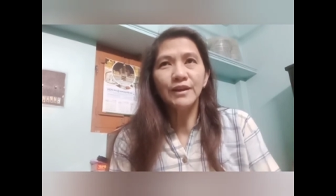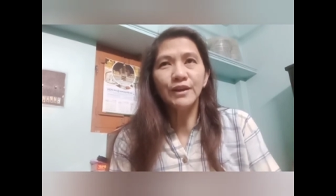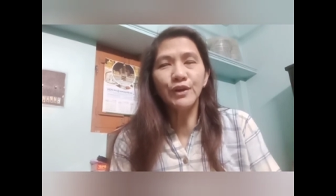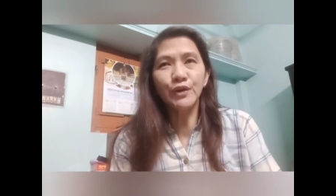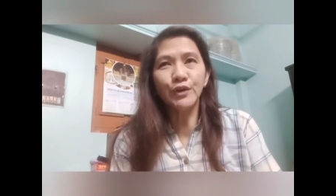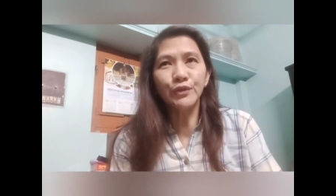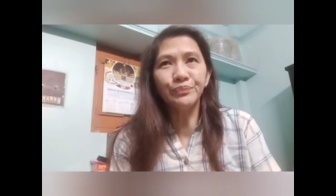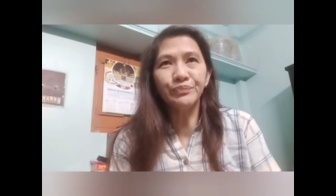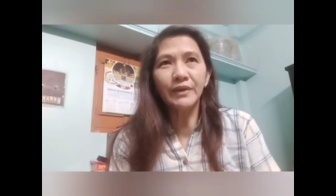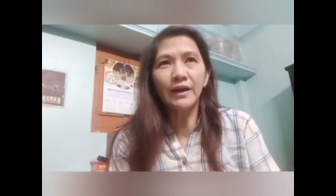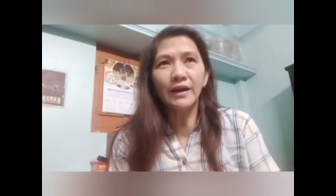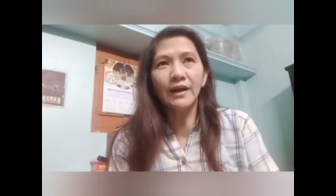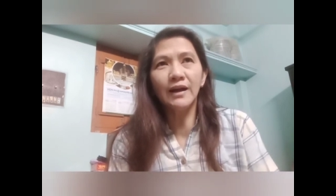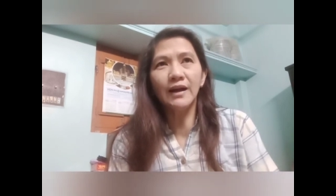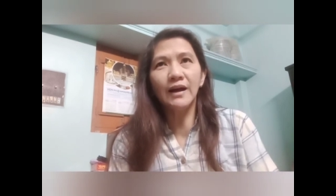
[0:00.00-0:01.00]
Ngayon,
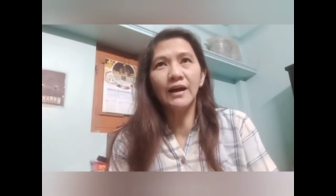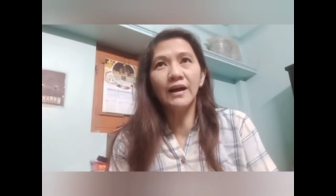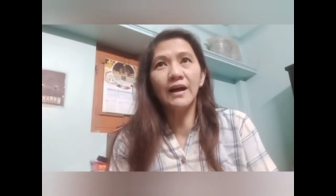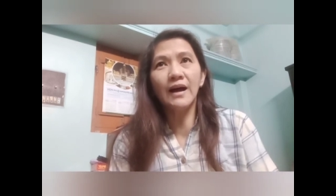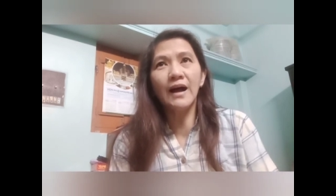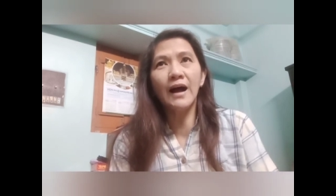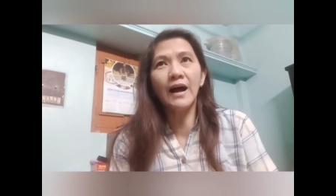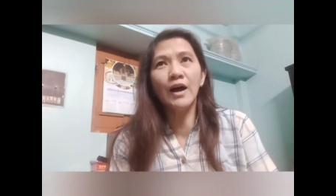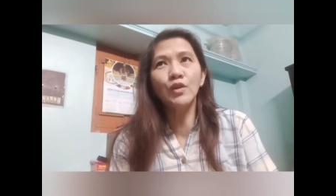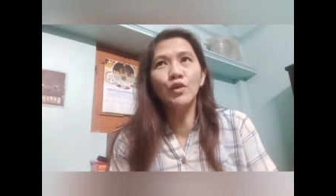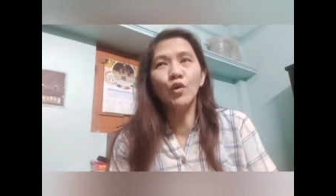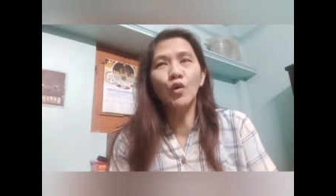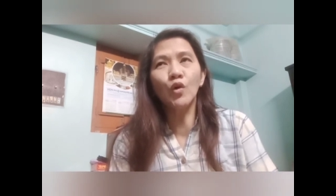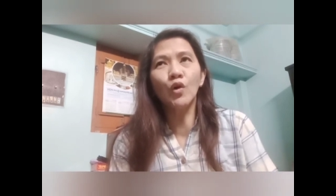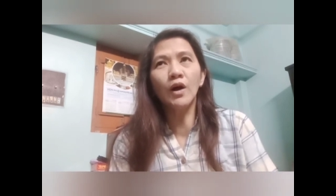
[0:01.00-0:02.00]
uh, ang ano
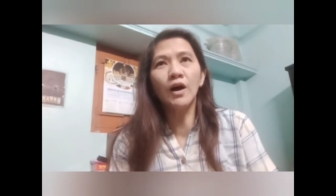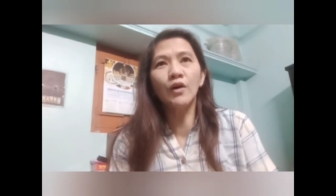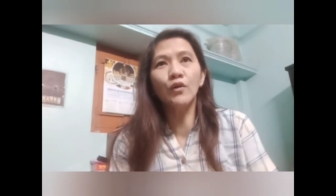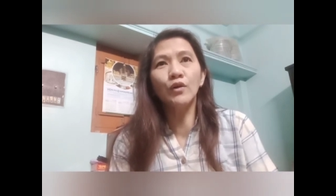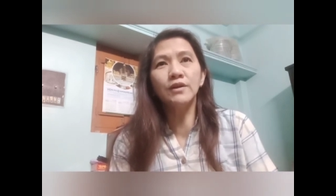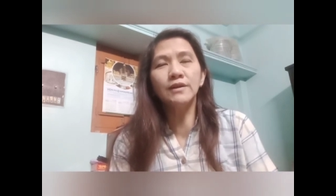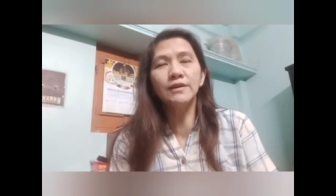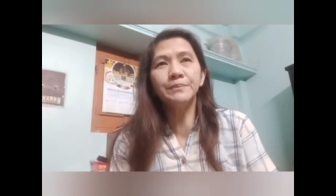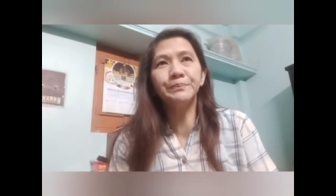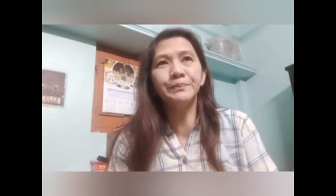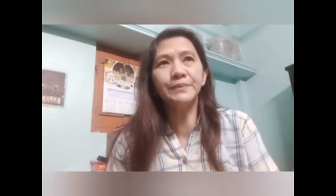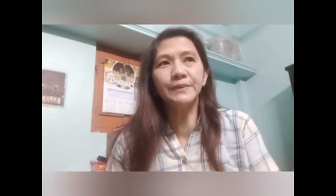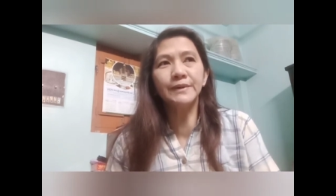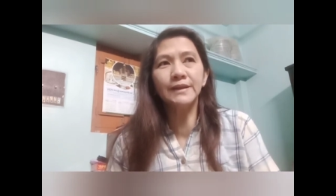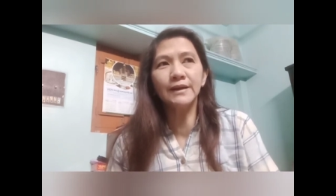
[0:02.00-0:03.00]
ko, ang on,
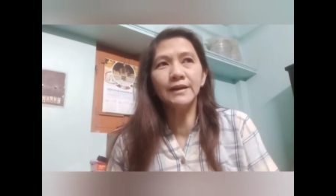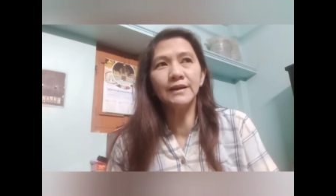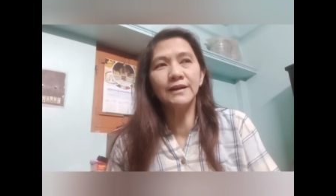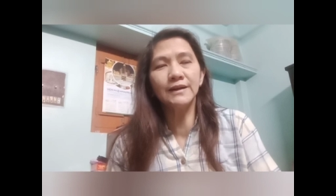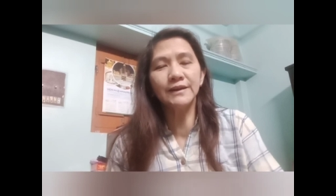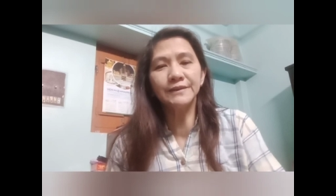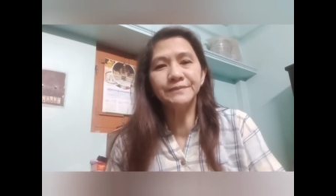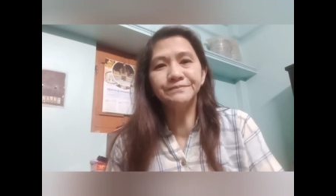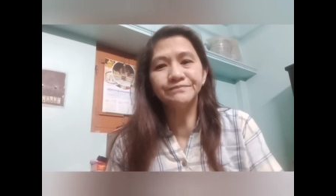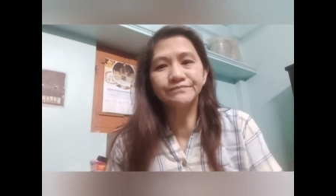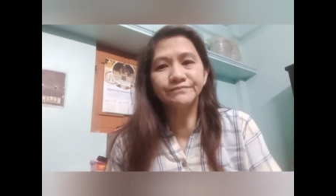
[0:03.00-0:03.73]
pinaka